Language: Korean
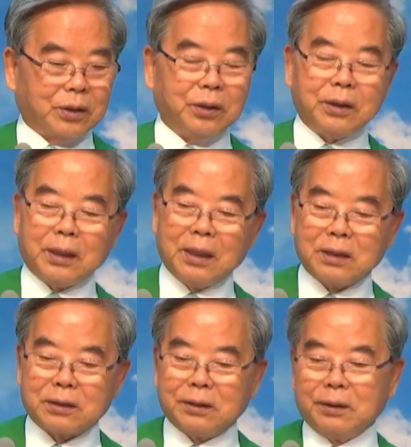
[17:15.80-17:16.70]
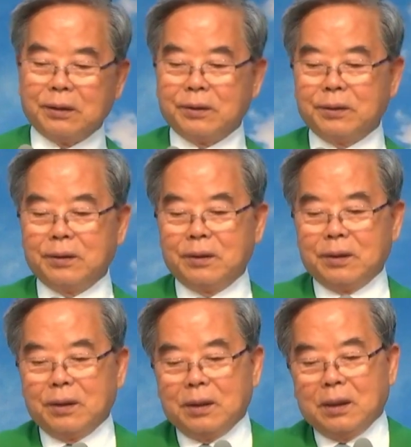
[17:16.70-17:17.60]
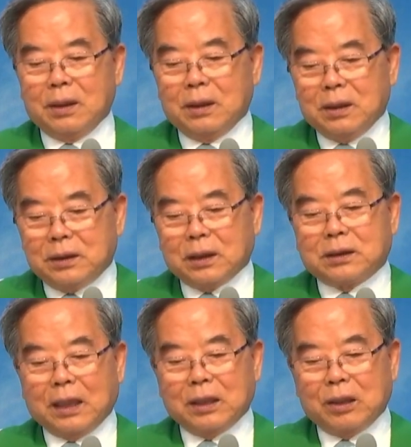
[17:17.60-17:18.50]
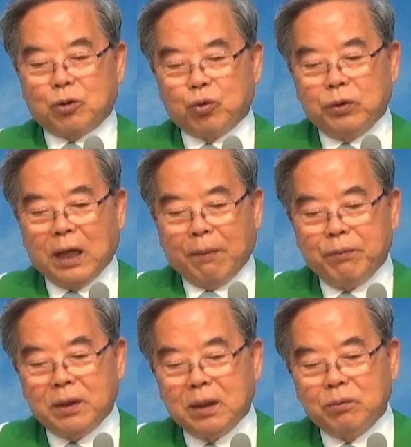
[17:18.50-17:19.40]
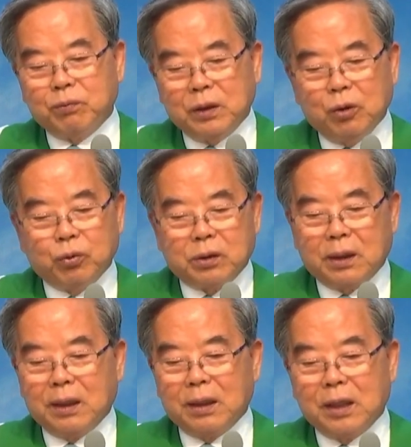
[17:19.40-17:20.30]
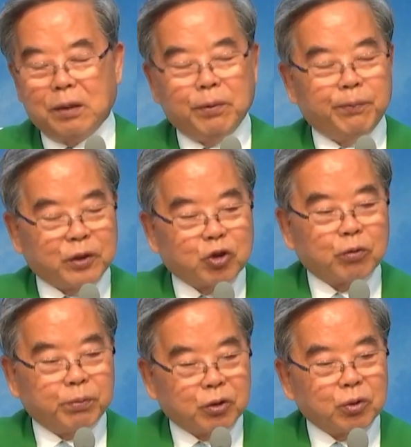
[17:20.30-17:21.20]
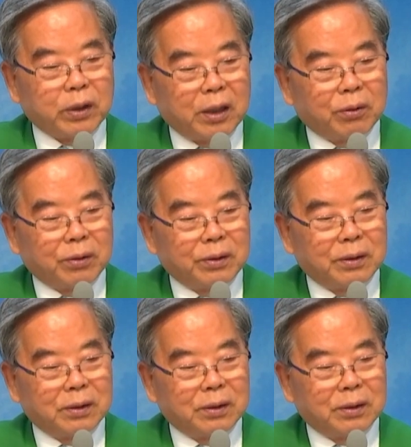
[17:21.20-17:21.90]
그렇게 해서 식사했는데 주위에 안 믿는 이웃들이 입이 삐쭉삐쭉해요.